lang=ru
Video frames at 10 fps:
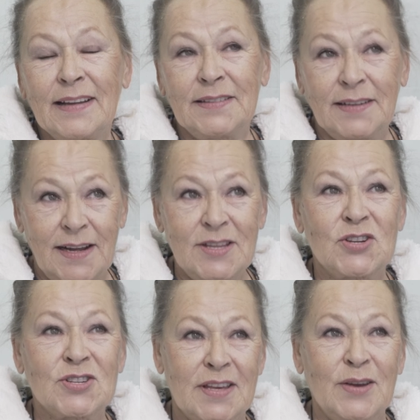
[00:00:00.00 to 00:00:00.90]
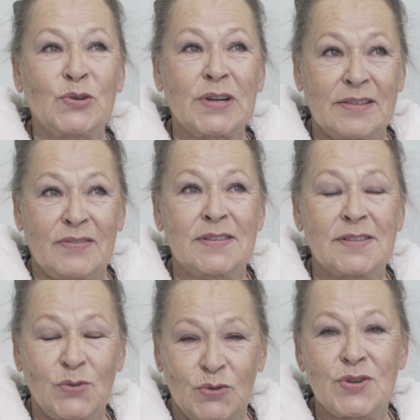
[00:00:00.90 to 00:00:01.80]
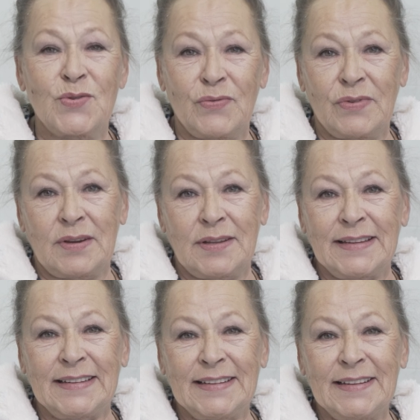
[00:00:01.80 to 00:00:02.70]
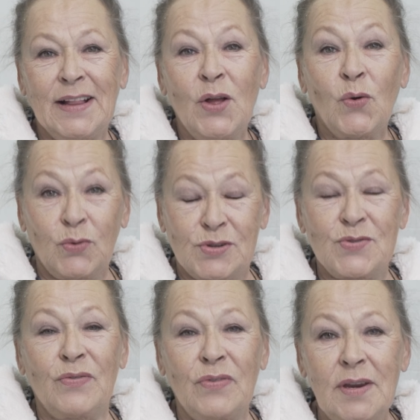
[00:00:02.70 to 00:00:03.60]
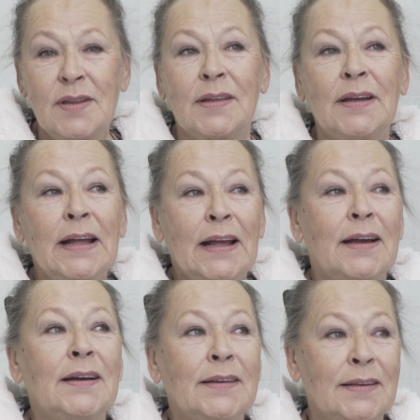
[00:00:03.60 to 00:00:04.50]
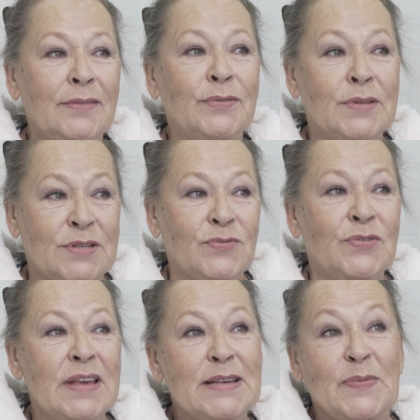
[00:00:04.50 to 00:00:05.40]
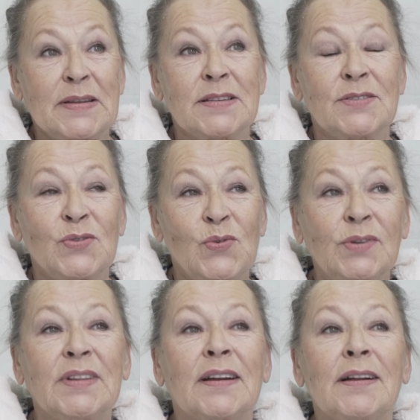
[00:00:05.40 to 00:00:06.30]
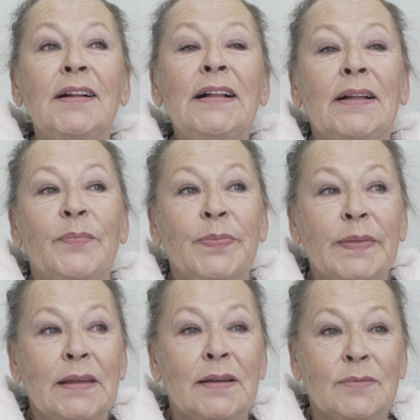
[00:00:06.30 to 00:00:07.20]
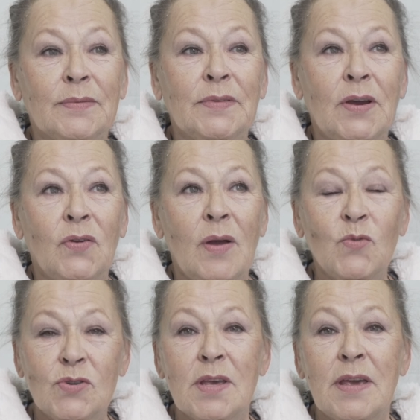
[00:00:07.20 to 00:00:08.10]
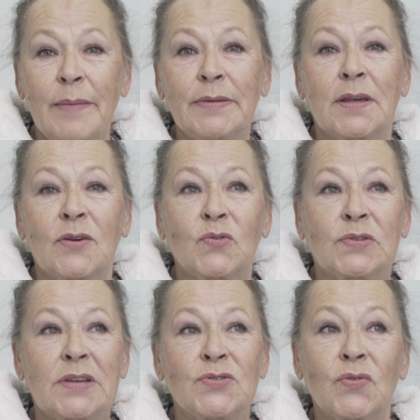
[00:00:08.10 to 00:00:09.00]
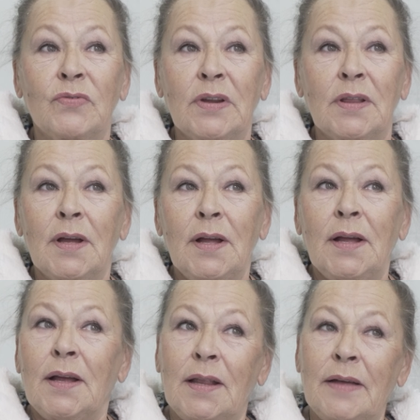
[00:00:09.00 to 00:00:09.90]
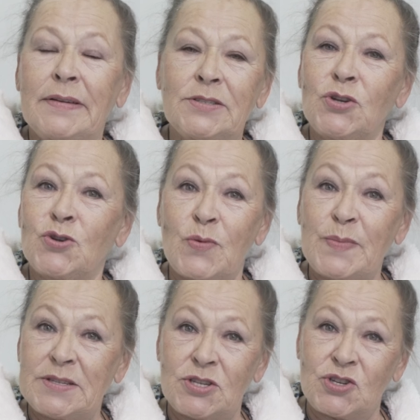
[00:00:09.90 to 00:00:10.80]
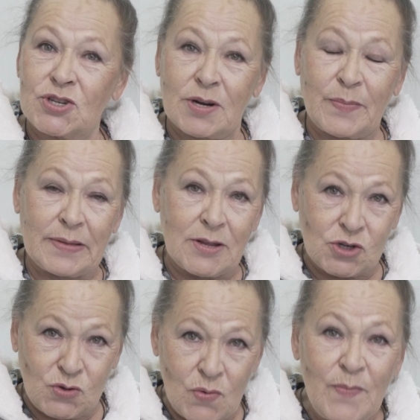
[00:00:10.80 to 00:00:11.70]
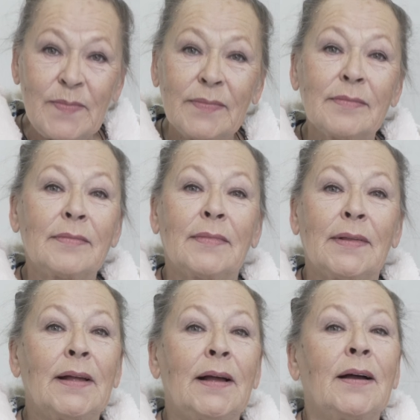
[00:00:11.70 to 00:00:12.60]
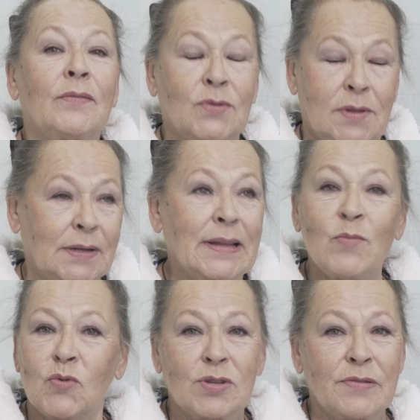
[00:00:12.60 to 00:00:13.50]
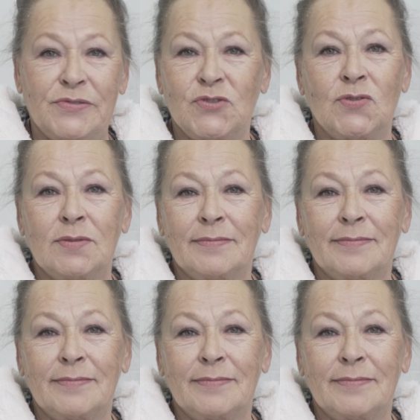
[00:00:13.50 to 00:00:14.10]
Да, конечно, я уже ответила, очень уверенно. Очень уверенно. Э, и вот сегодня я спросила доктора, э, я говорю, а можно яблоки кусать? Он говорит, давайте еще месячишко подождем, вот тогда можно все